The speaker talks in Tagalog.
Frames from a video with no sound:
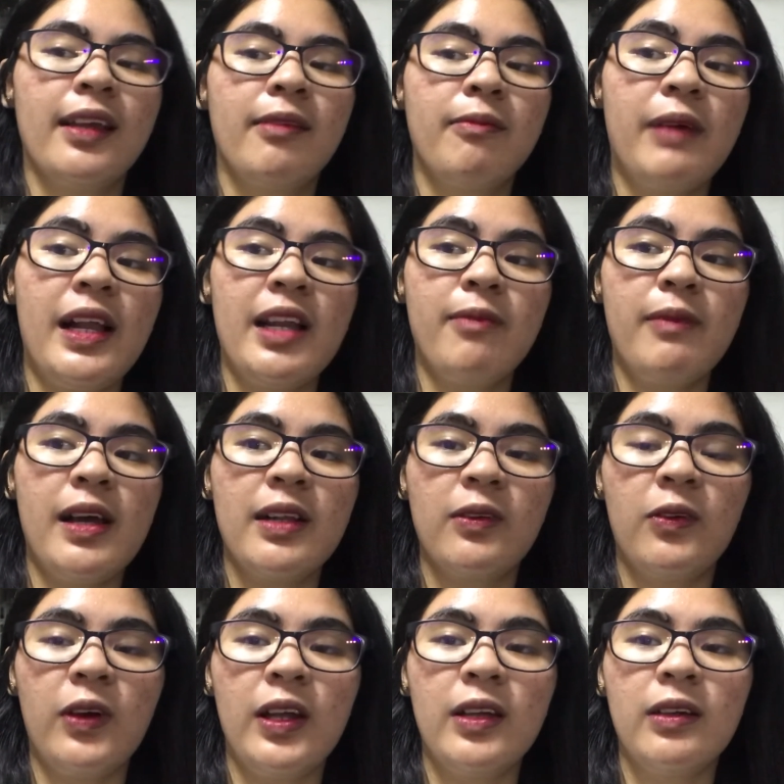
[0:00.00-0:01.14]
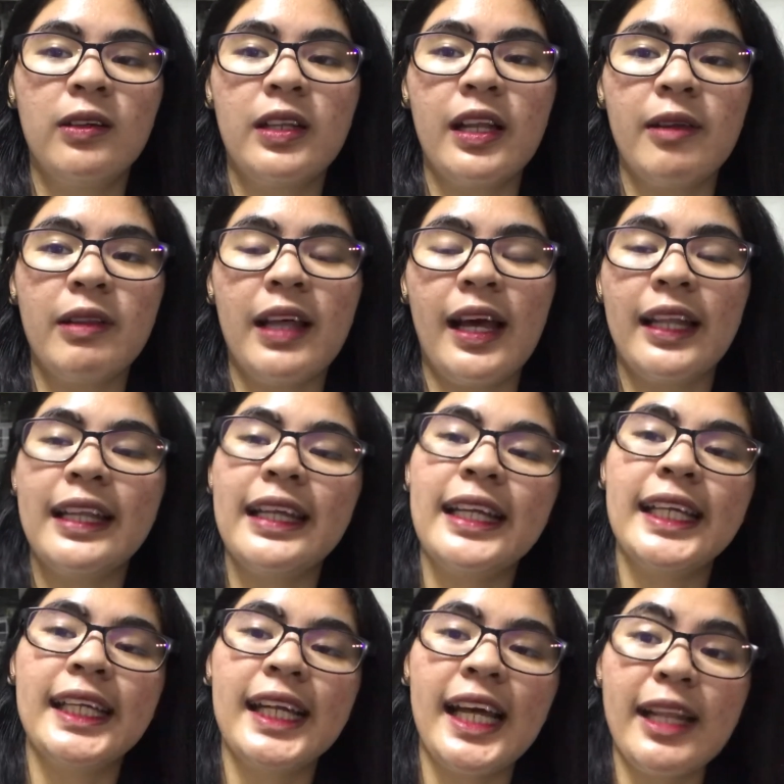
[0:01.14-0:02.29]
Mahal na mahal ko kayo na yung
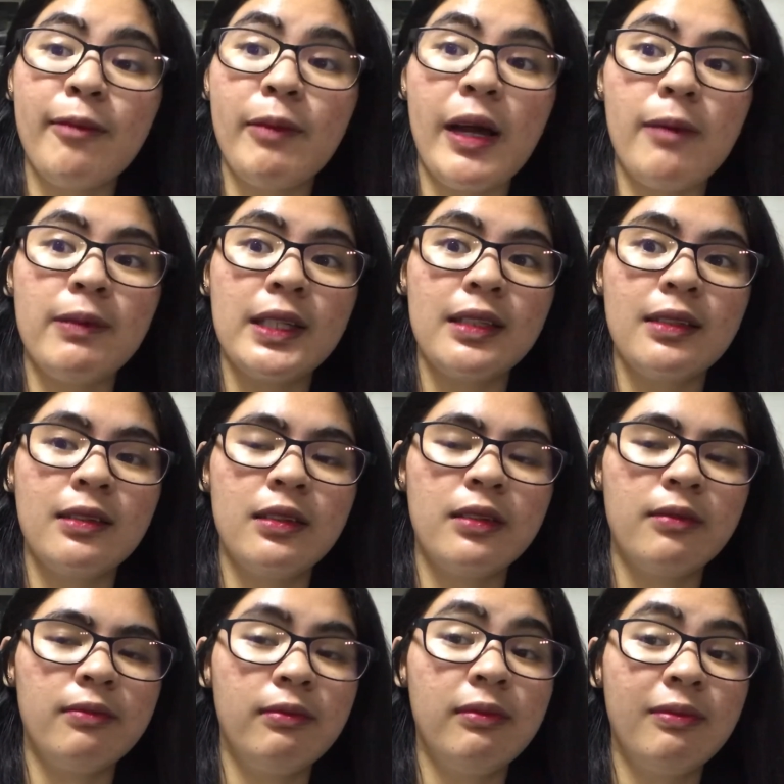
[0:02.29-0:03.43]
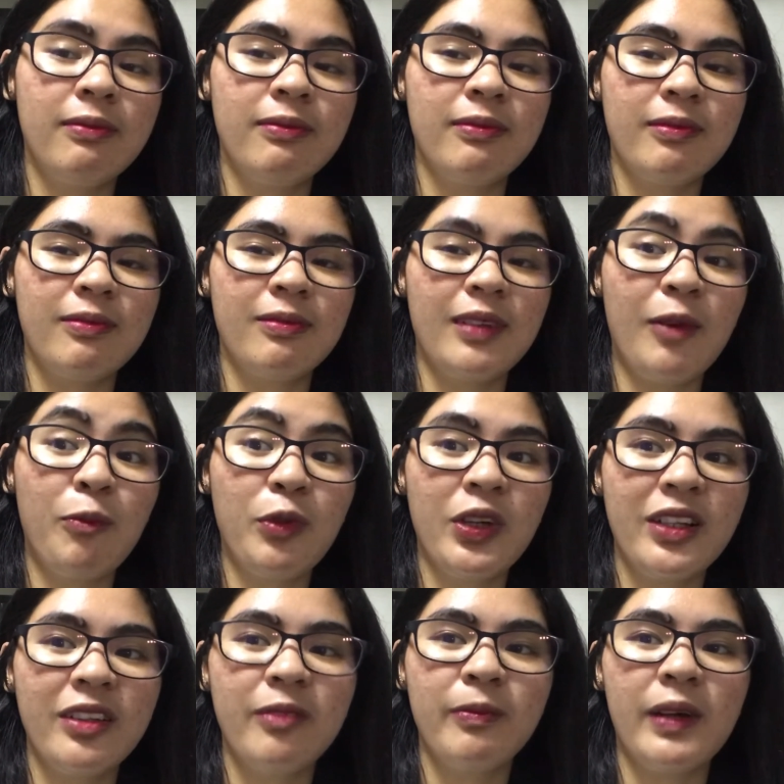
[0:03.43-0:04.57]
daddy at ng mga kapatid ko. Alam mo na
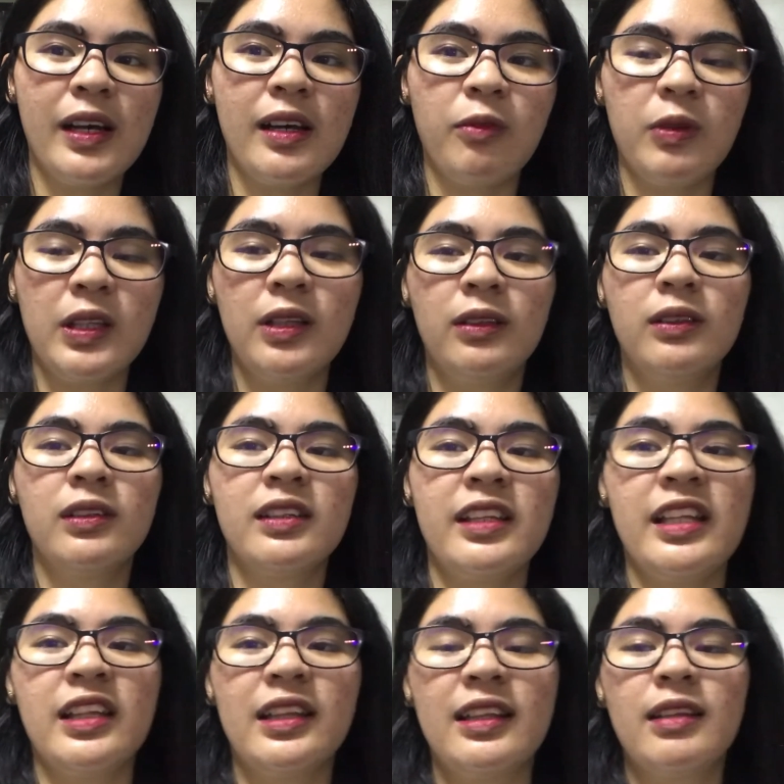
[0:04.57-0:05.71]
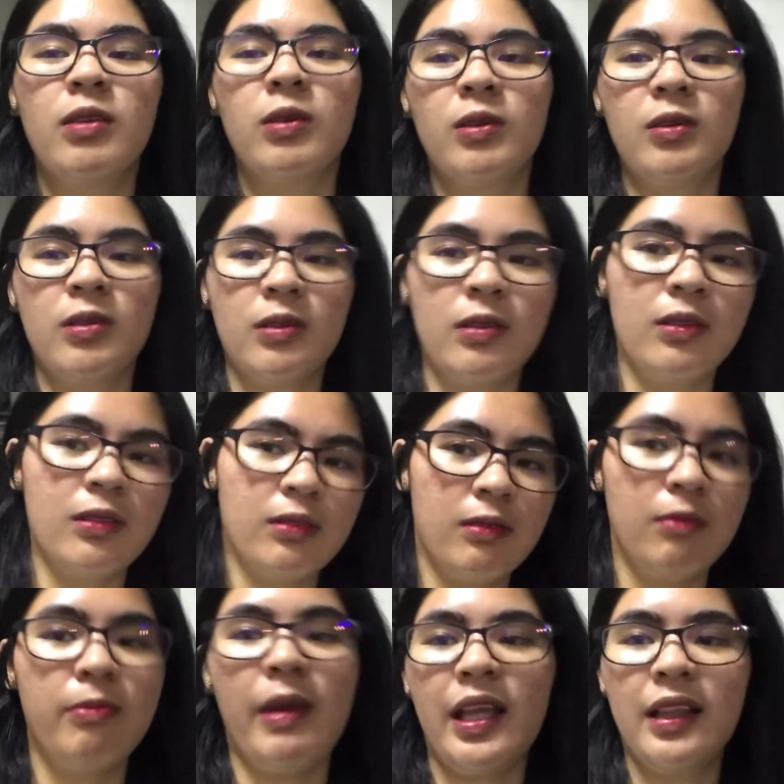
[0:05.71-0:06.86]
yun, ma. We don't need to
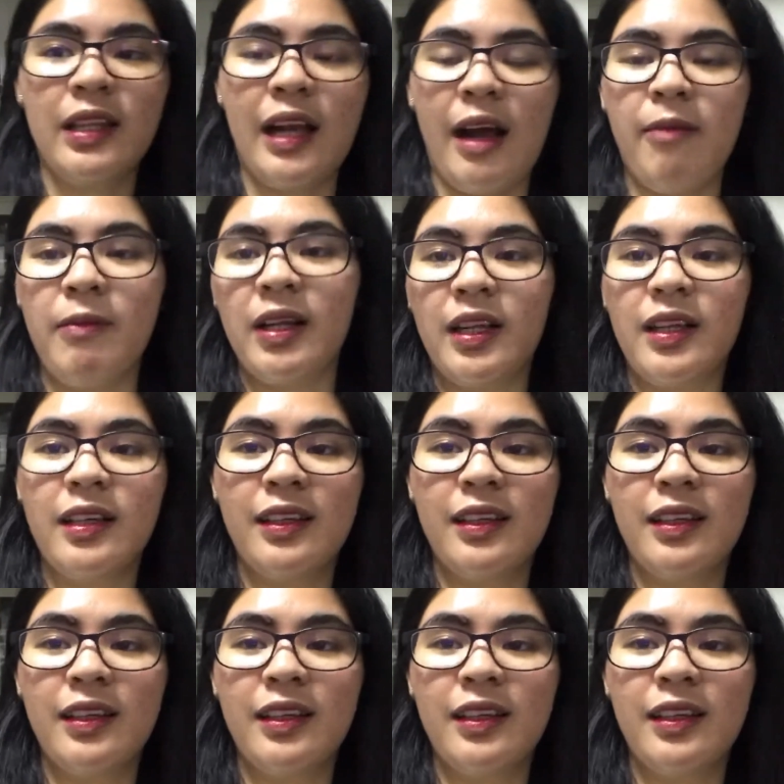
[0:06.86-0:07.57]
make drama na.